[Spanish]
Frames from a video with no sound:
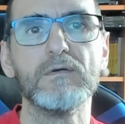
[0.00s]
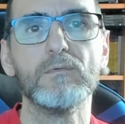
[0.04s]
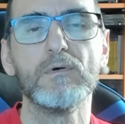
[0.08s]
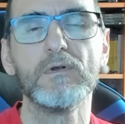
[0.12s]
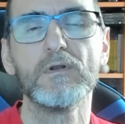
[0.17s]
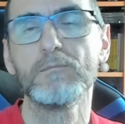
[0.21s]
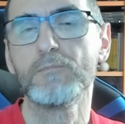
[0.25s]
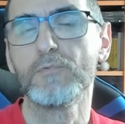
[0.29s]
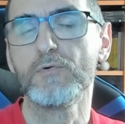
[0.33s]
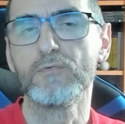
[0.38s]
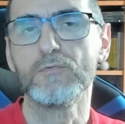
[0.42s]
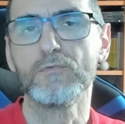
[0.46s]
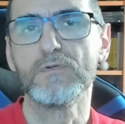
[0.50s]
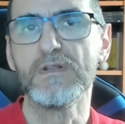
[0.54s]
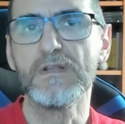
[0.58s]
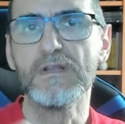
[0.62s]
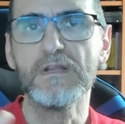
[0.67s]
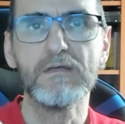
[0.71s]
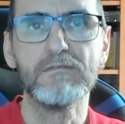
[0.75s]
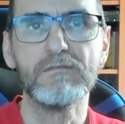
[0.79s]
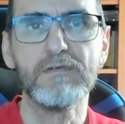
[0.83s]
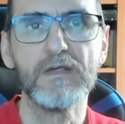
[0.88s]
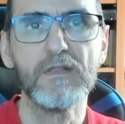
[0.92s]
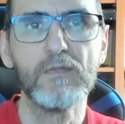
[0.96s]
bueno por un
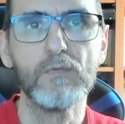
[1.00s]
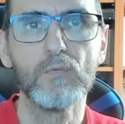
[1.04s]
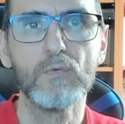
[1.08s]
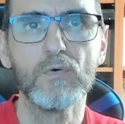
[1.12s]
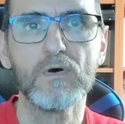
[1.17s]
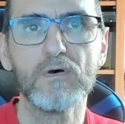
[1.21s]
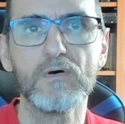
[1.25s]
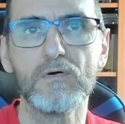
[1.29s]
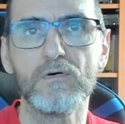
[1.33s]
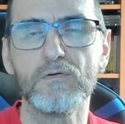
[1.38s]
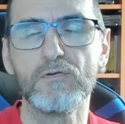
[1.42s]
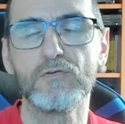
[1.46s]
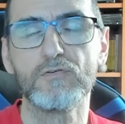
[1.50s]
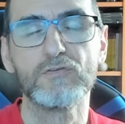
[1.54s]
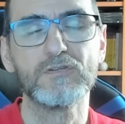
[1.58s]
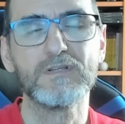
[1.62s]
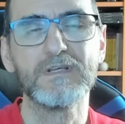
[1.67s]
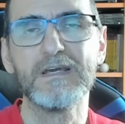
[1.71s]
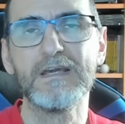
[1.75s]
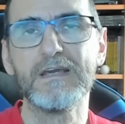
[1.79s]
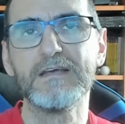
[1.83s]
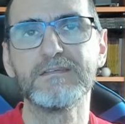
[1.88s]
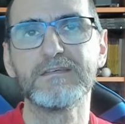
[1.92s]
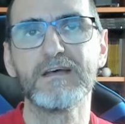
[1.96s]
individuo no
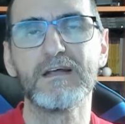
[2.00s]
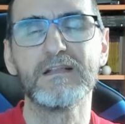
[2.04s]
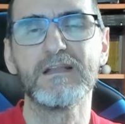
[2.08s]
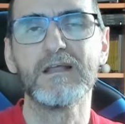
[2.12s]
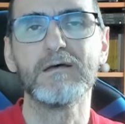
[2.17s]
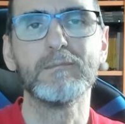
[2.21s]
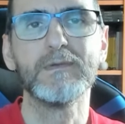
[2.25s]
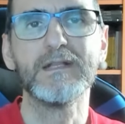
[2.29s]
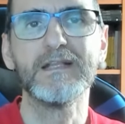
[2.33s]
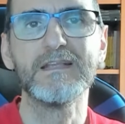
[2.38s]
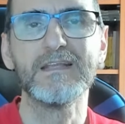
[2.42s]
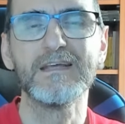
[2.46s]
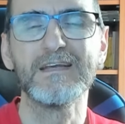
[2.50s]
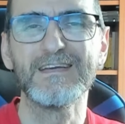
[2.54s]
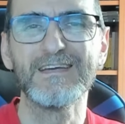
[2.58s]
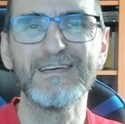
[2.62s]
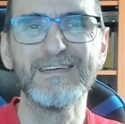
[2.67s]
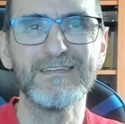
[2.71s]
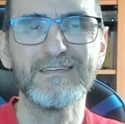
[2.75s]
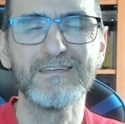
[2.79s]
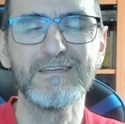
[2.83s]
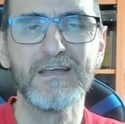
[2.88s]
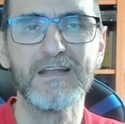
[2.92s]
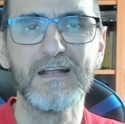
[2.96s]
sé exactamente
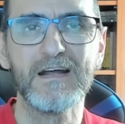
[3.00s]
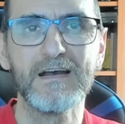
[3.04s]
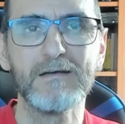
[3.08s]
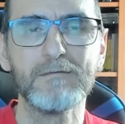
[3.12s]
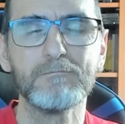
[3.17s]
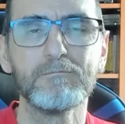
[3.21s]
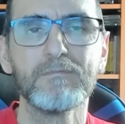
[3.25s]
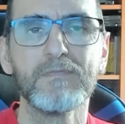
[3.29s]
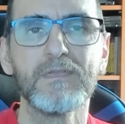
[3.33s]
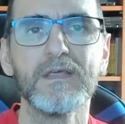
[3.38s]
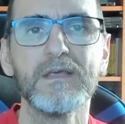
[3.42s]
quién será